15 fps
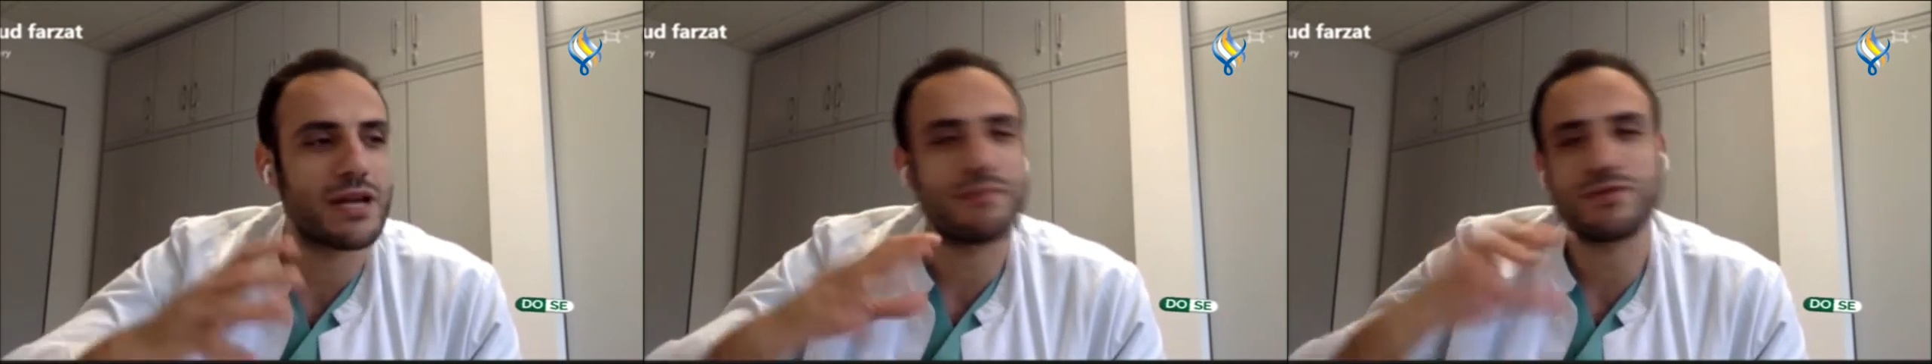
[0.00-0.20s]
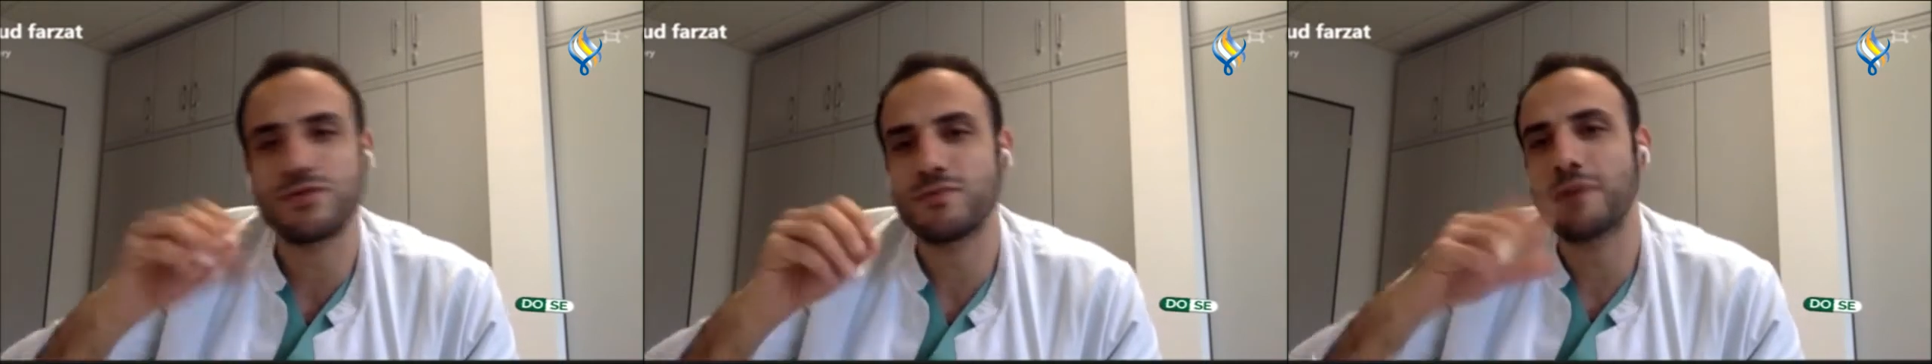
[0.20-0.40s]

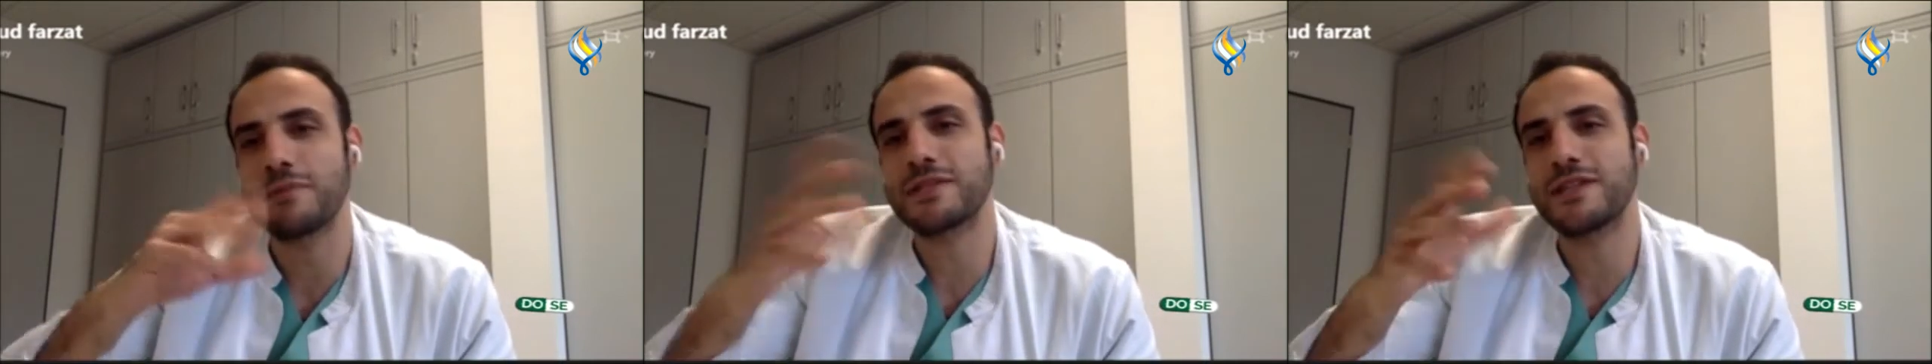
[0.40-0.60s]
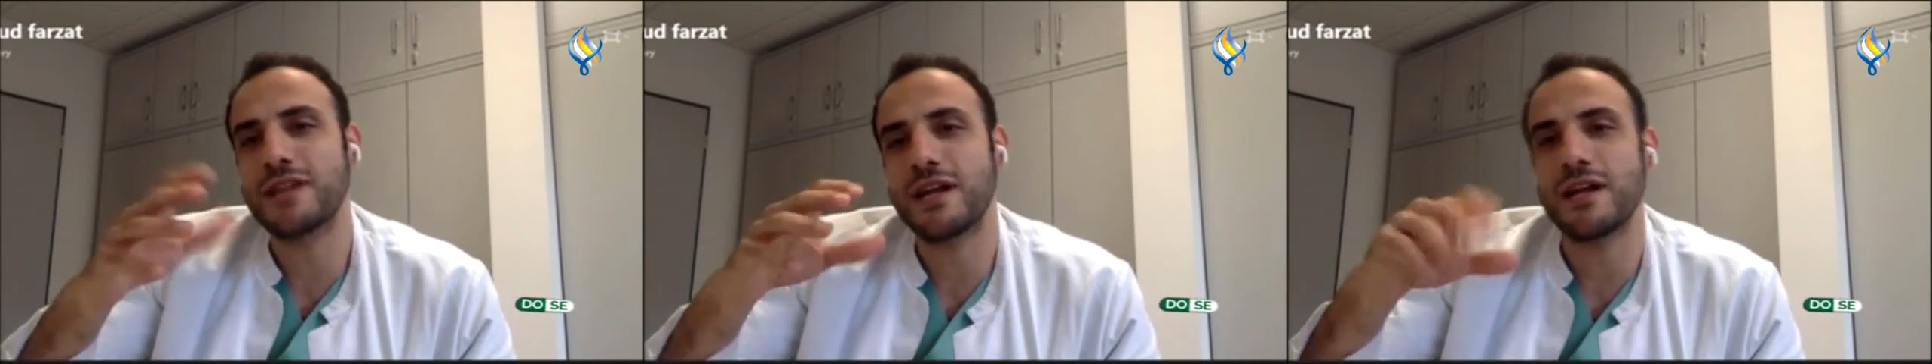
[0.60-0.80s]
كلها بتقول
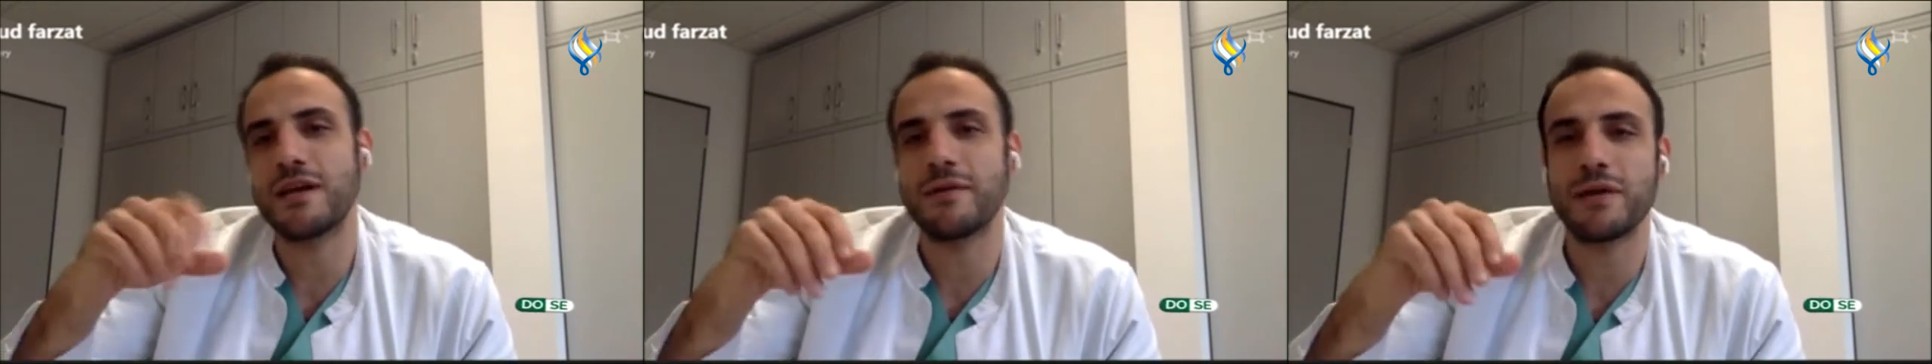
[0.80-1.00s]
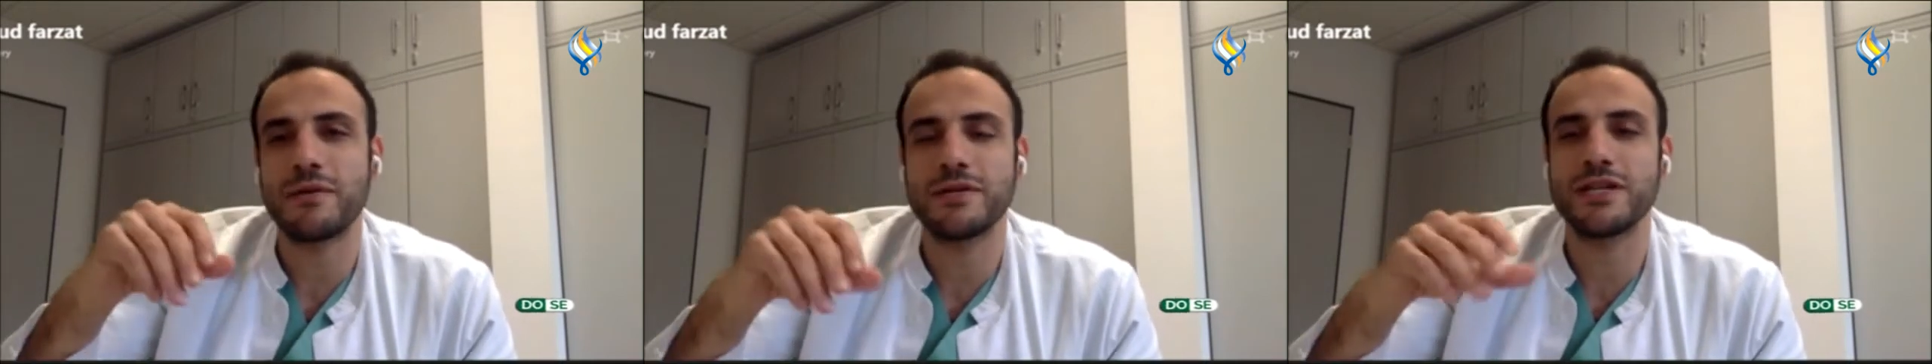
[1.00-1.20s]
ما بصير
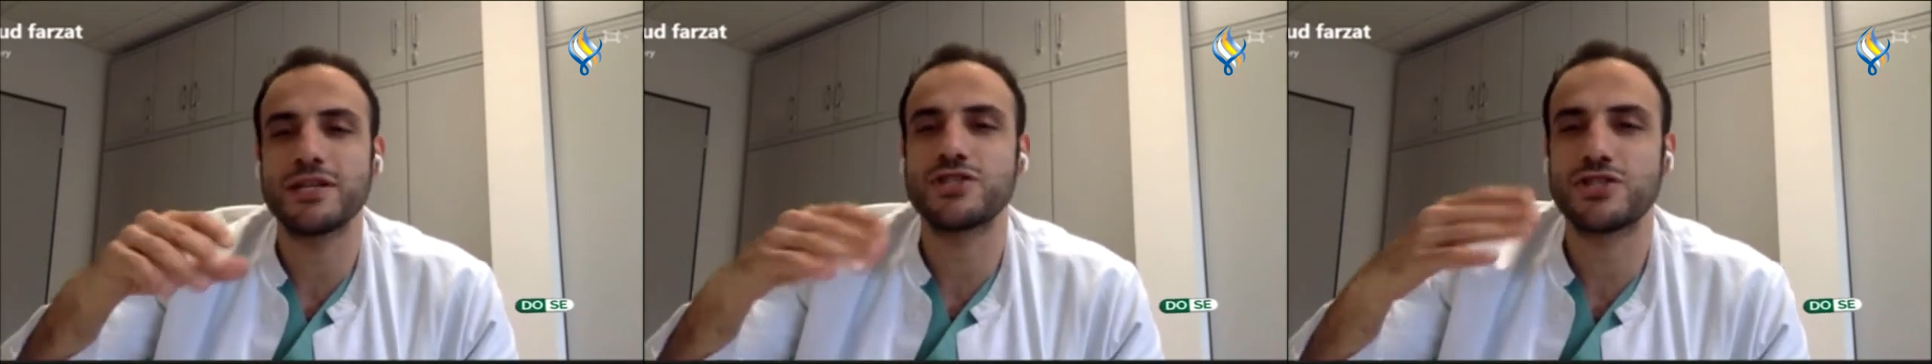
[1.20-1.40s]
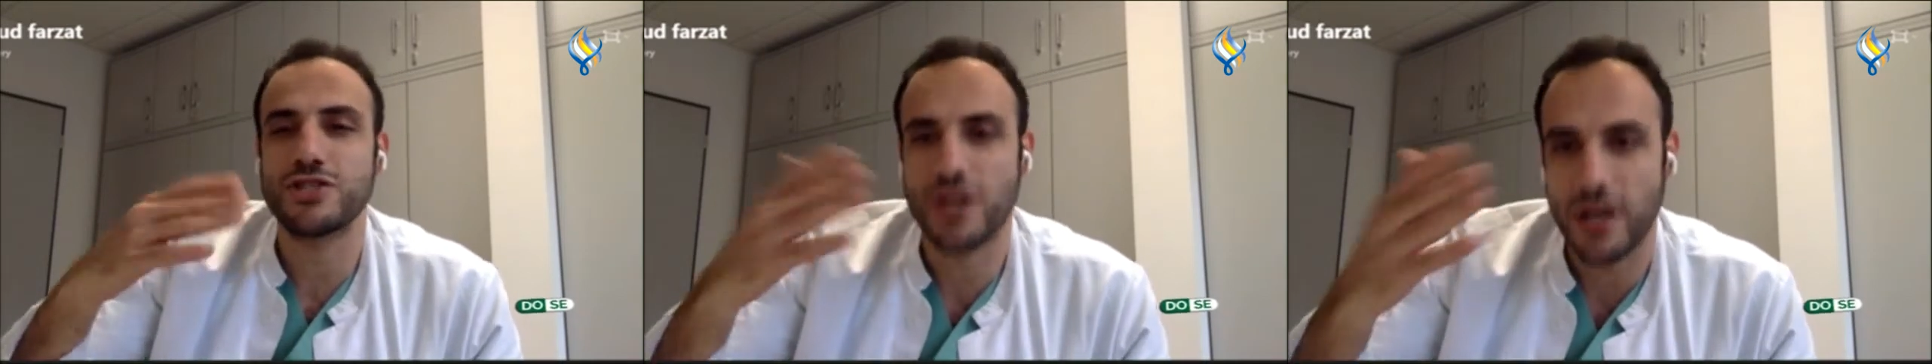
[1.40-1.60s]
نحن نعمل عمليه